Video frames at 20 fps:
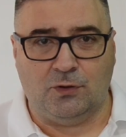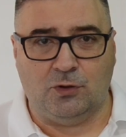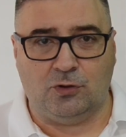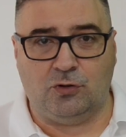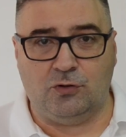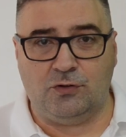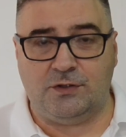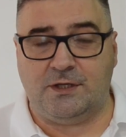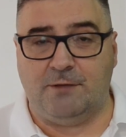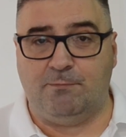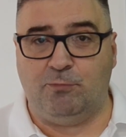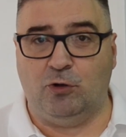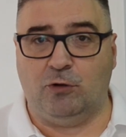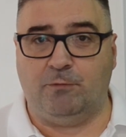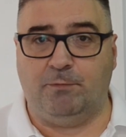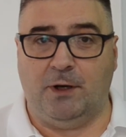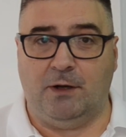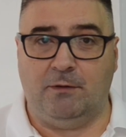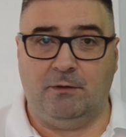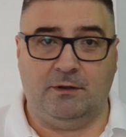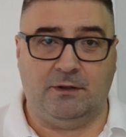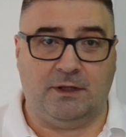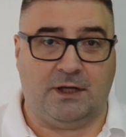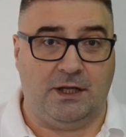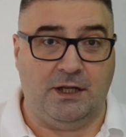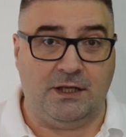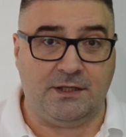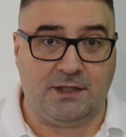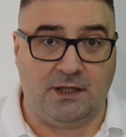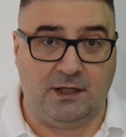Но тут Цепюк прямо
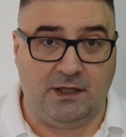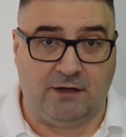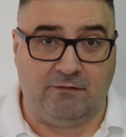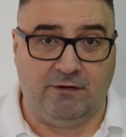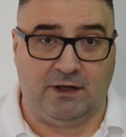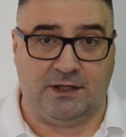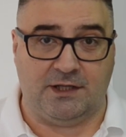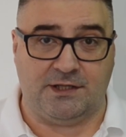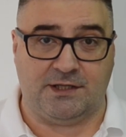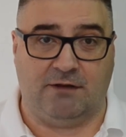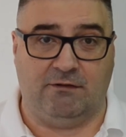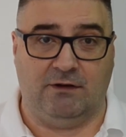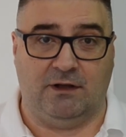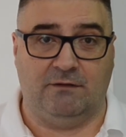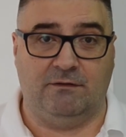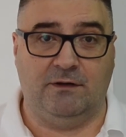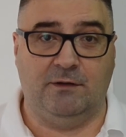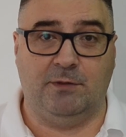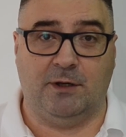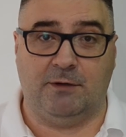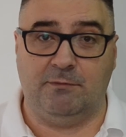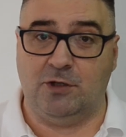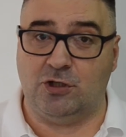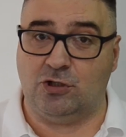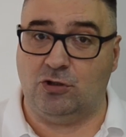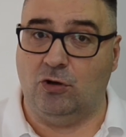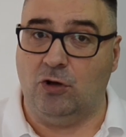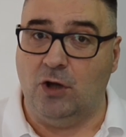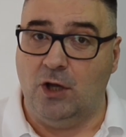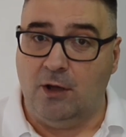наконец-то адекватно заговорил. Выбор
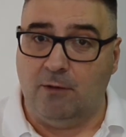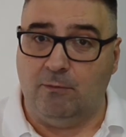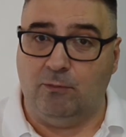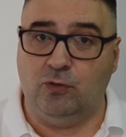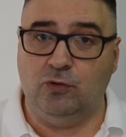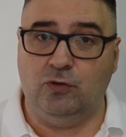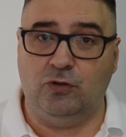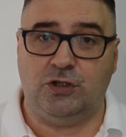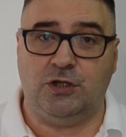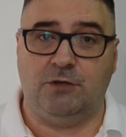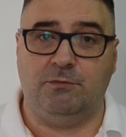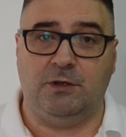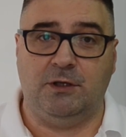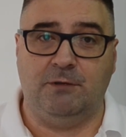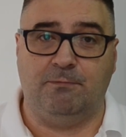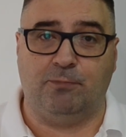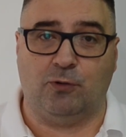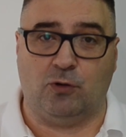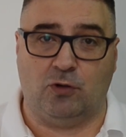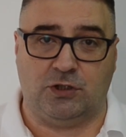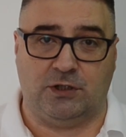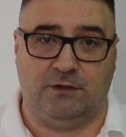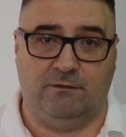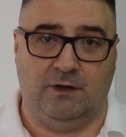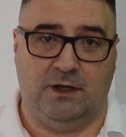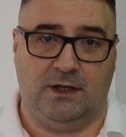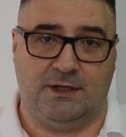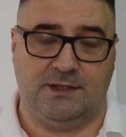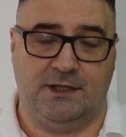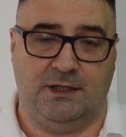между будущим и прошлым
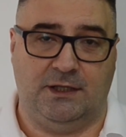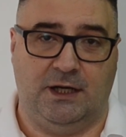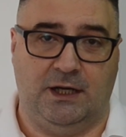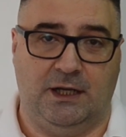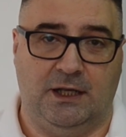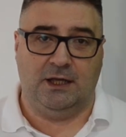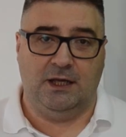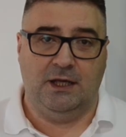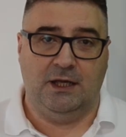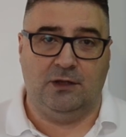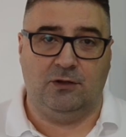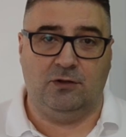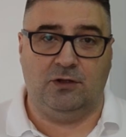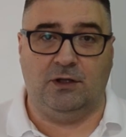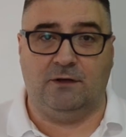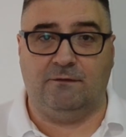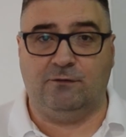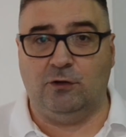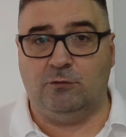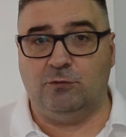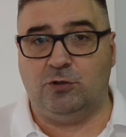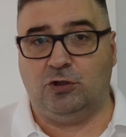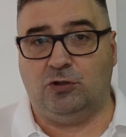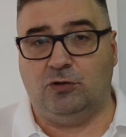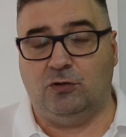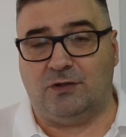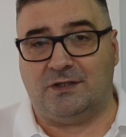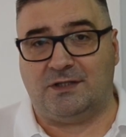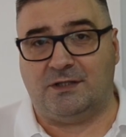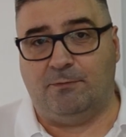в Александрии. Но дело в том,
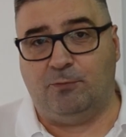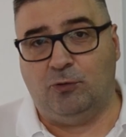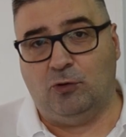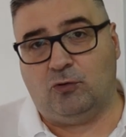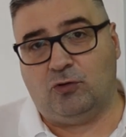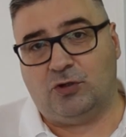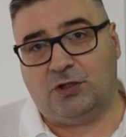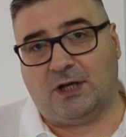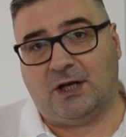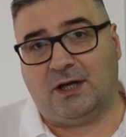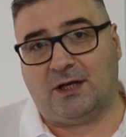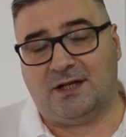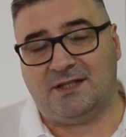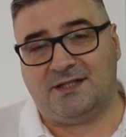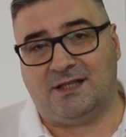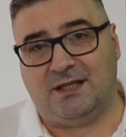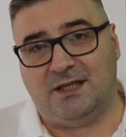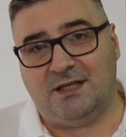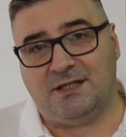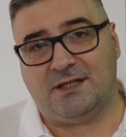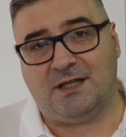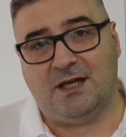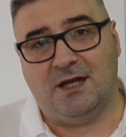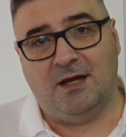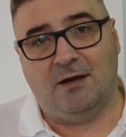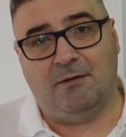что Цепюк уже как раз есть